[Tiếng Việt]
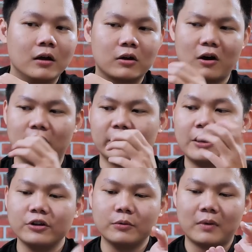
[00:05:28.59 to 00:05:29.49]
còn
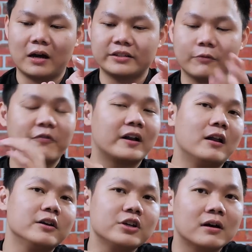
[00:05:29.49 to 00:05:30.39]
nếu như mà trong phần
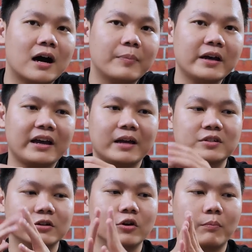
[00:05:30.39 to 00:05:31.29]
lớn trường hợp ấy anh em
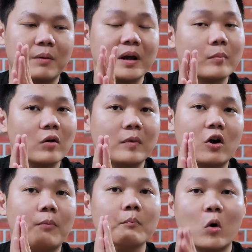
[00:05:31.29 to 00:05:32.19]
sử dụng mà mainboard mà
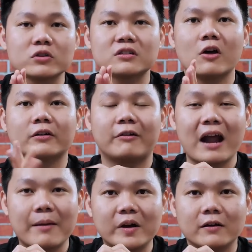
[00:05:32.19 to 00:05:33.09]
có 4 slot
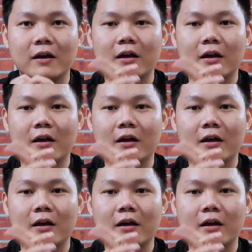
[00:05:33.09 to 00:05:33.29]
RAM á